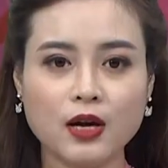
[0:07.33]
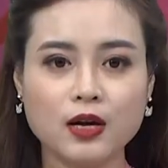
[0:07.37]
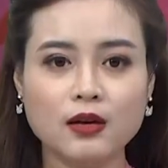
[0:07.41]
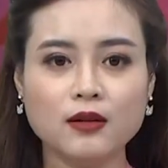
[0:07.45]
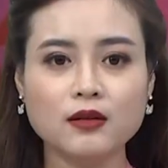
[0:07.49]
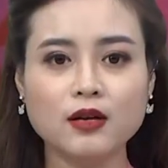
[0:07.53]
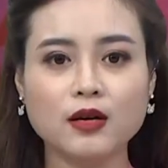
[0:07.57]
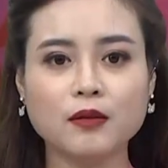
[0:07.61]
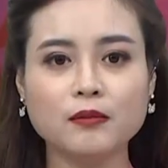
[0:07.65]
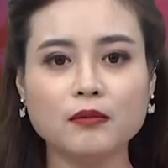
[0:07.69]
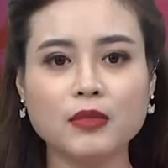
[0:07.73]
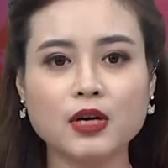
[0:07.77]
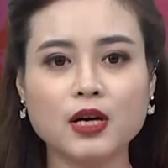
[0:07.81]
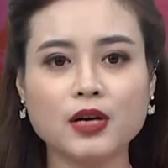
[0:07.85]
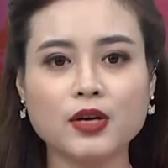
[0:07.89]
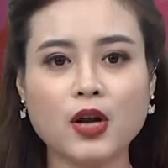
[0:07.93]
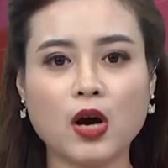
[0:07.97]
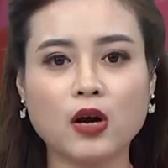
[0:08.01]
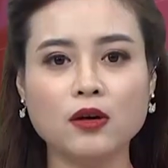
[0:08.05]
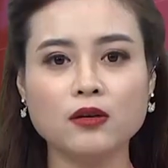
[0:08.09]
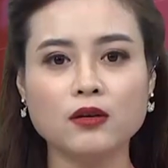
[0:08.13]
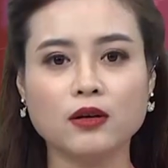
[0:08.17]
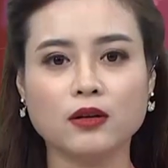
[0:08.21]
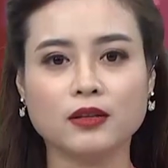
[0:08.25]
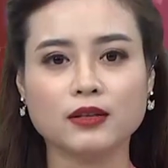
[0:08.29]
Lượng mưa
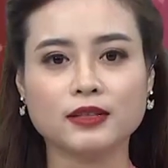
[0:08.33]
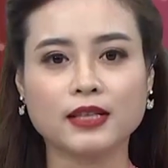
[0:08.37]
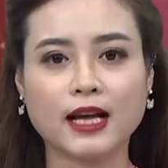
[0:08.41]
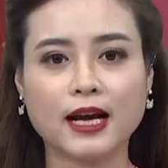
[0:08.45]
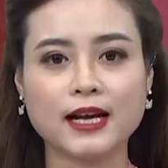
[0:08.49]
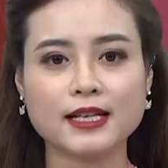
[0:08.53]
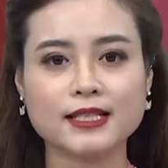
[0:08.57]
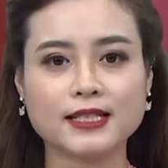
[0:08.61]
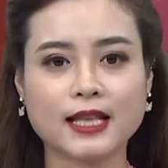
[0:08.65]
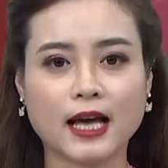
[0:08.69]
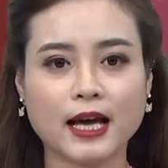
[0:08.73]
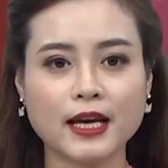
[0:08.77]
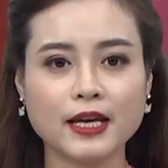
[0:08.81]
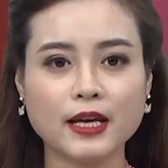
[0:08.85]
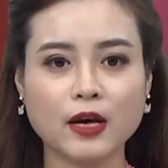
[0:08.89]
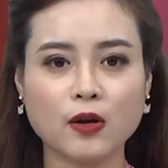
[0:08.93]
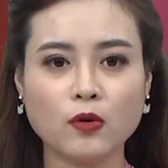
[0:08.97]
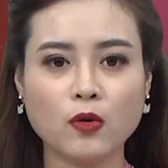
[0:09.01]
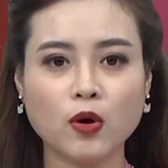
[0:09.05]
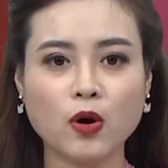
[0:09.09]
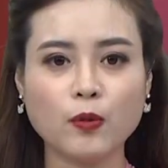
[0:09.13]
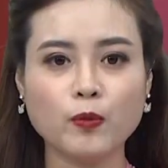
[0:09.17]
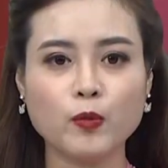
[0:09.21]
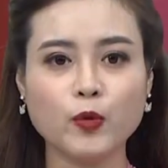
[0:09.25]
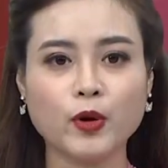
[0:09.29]
đo đường tại xã Ea
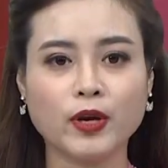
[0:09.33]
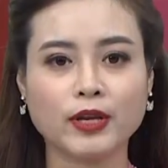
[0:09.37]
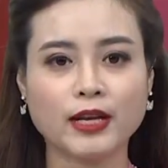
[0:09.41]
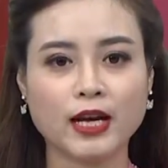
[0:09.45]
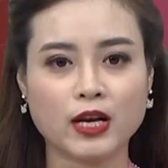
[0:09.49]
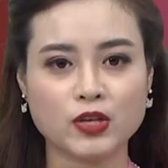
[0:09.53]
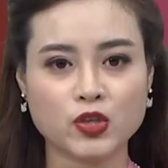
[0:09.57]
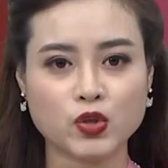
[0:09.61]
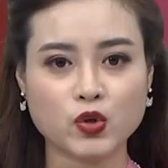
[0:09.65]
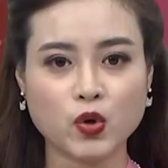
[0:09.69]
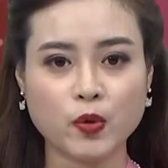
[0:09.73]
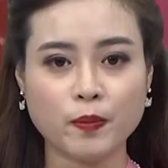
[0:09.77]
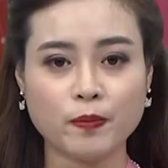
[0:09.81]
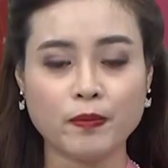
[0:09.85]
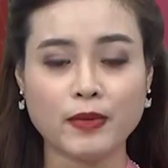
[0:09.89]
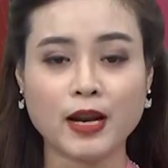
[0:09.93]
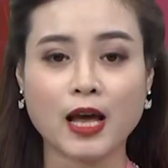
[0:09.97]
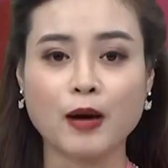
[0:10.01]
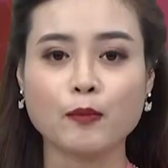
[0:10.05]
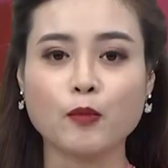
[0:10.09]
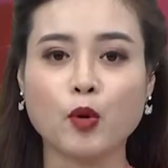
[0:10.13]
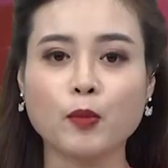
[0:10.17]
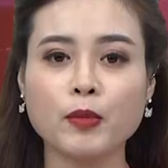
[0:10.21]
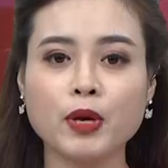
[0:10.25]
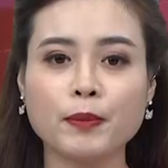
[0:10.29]
Lốp, huyện Ea Súp
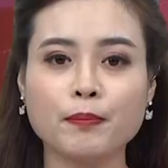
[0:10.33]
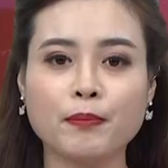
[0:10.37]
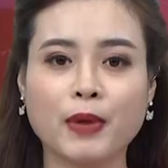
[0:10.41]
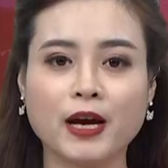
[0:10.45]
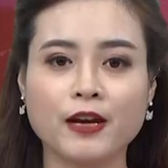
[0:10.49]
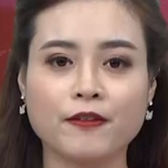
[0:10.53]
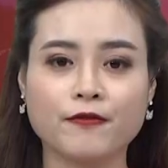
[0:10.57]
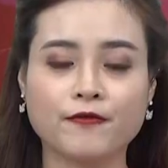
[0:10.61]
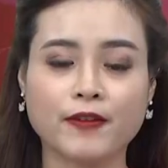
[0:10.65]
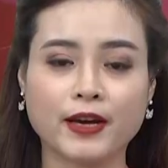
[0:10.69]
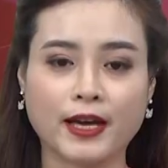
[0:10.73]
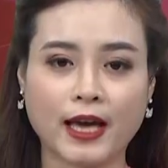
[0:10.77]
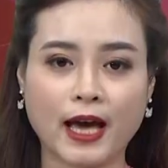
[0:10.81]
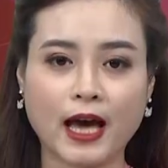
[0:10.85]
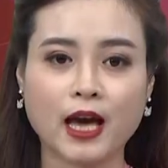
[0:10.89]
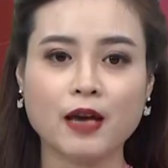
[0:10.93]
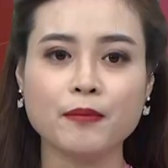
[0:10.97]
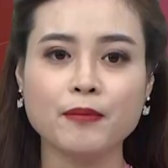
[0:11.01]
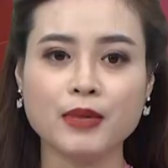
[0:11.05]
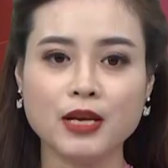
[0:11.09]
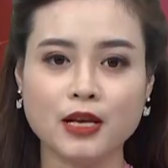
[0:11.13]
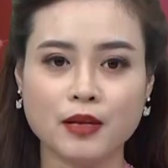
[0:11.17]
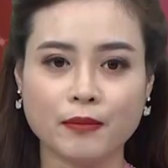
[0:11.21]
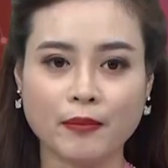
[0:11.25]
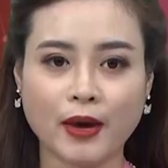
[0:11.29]
là
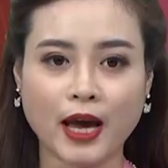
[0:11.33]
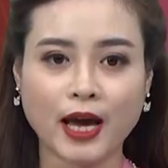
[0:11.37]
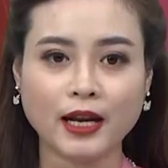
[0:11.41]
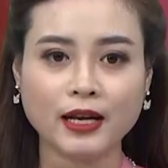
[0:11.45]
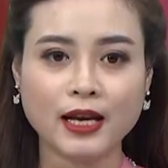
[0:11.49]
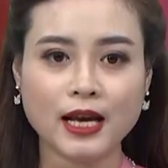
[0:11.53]
47,2 mm,